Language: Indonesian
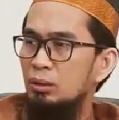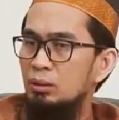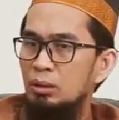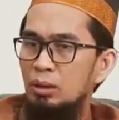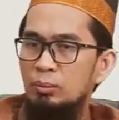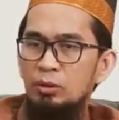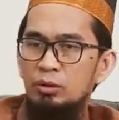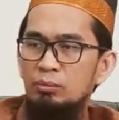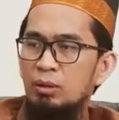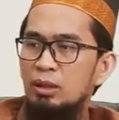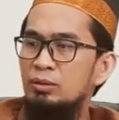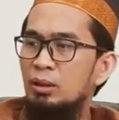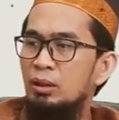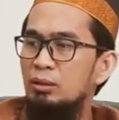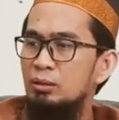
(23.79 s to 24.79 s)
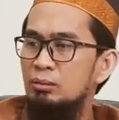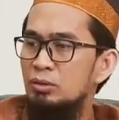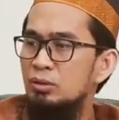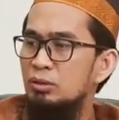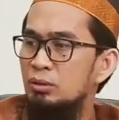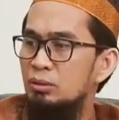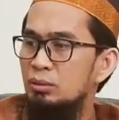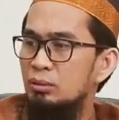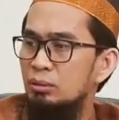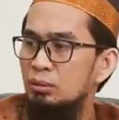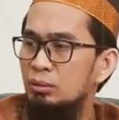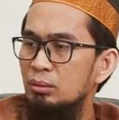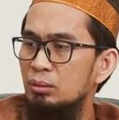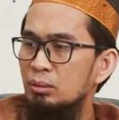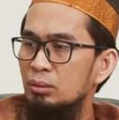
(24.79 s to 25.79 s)
Ya, tidak perlu memaksakan ke masjid.
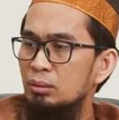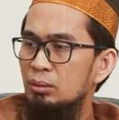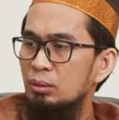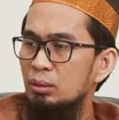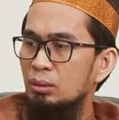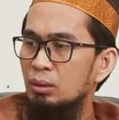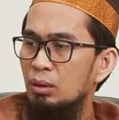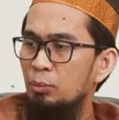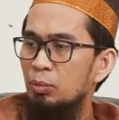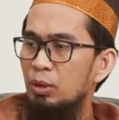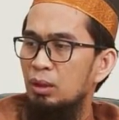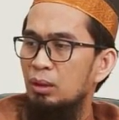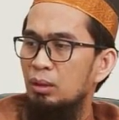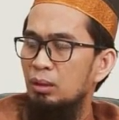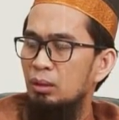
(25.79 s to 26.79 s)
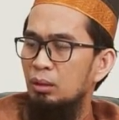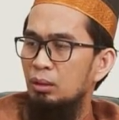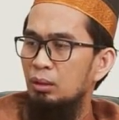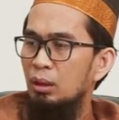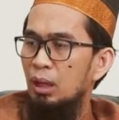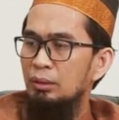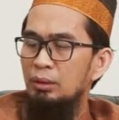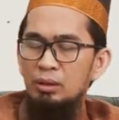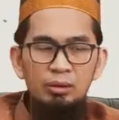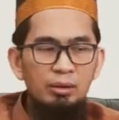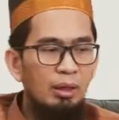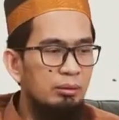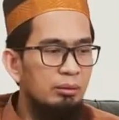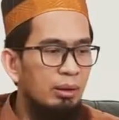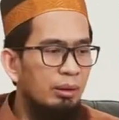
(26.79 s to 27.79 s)
Ya, apa uh,
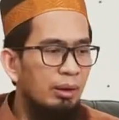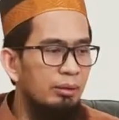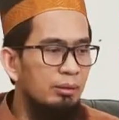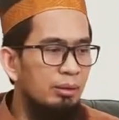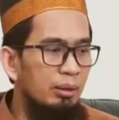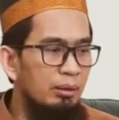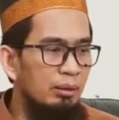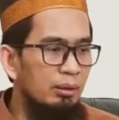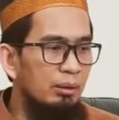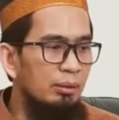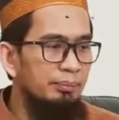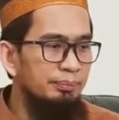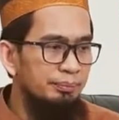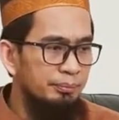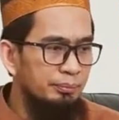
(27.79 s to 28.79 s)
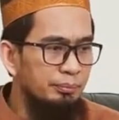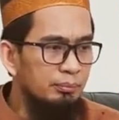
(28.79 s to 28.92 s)
hadis yang terkait dengan ini?